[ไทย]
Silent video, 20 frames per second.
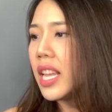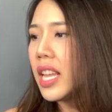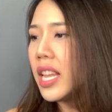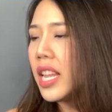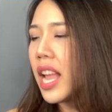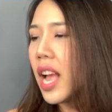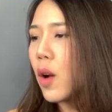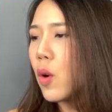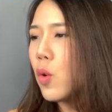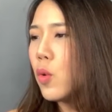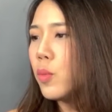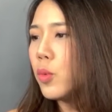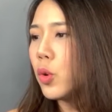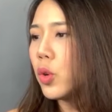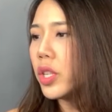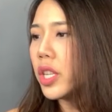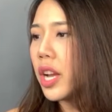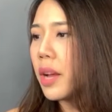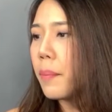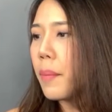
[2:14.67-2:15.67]
กินยาคุม
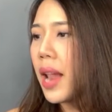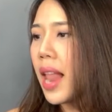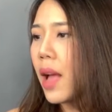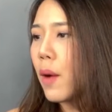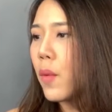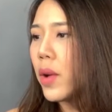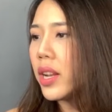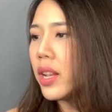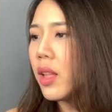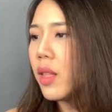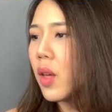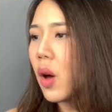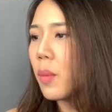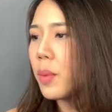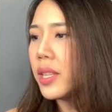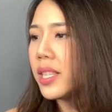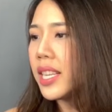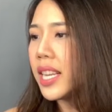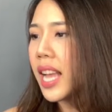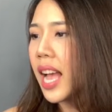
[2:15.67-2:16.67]
ฉุกเฉินไปแล้ววันที่สอ
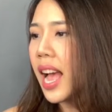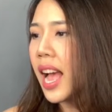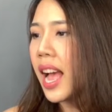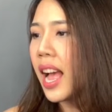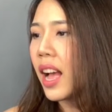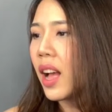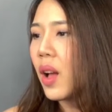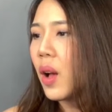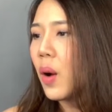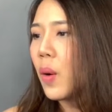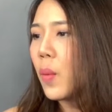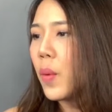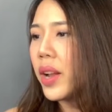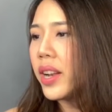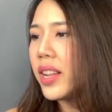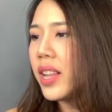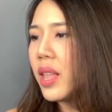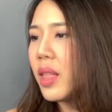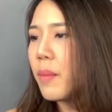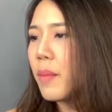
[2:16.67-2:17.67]
งพฤศจิกา
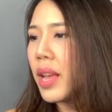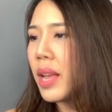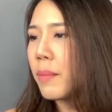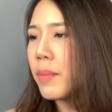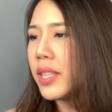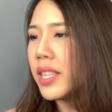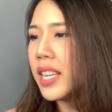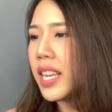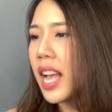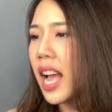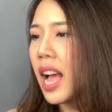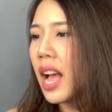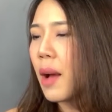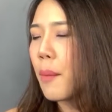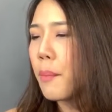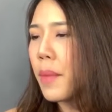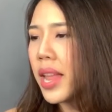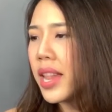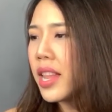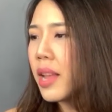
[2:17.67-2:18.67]
วันที่สิบเอ็ดพฤศจิกา
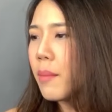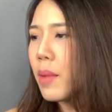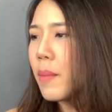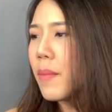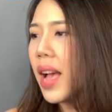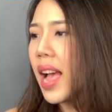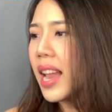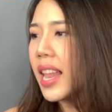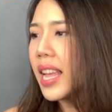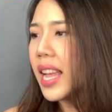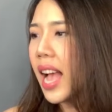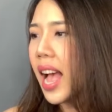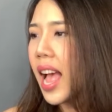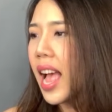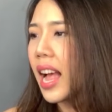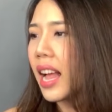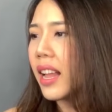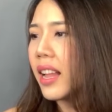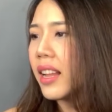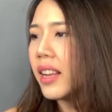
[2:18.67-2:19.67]
เมนยังไม่มาเลย
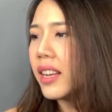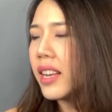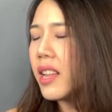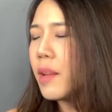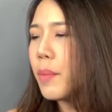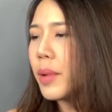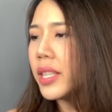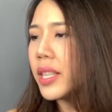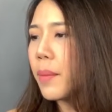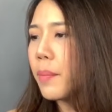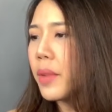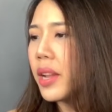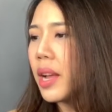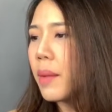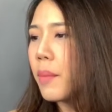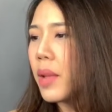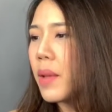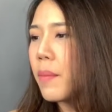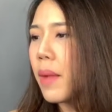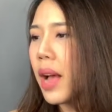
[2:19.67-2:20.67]
ค่ะที่ประจำเดื
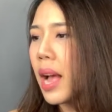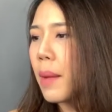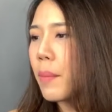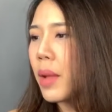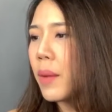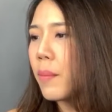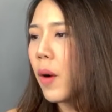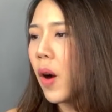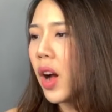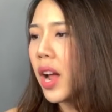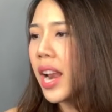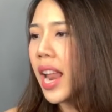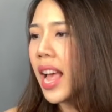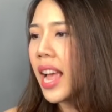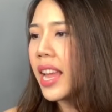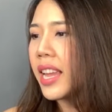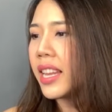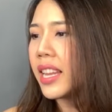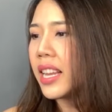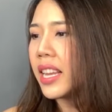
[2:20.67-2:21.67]
อนไม่มาเป็นเพราะอะ
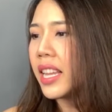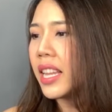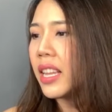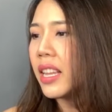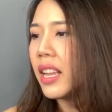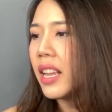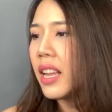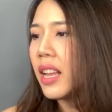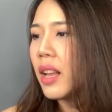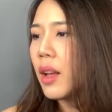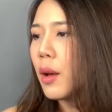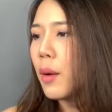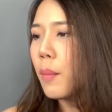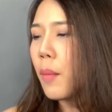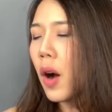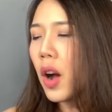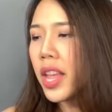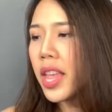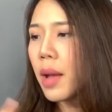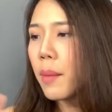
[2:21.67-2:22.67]
ไรถึง
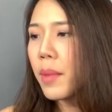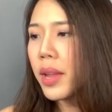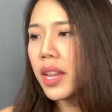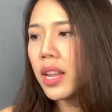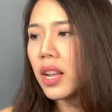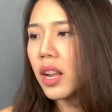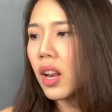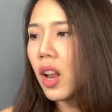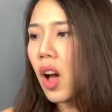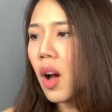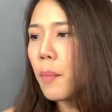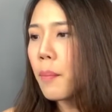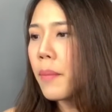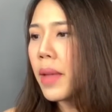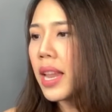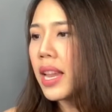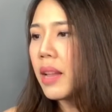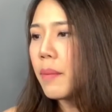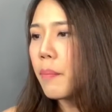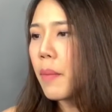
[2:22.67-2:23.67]
เพราะยังไม่ถึงรอบ
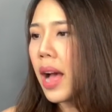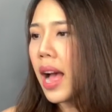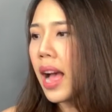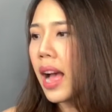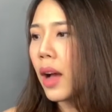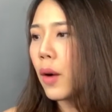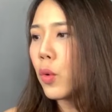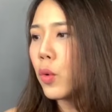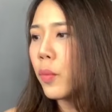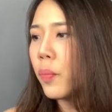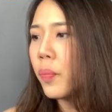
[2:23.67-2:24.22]
เมนหรือเปล่า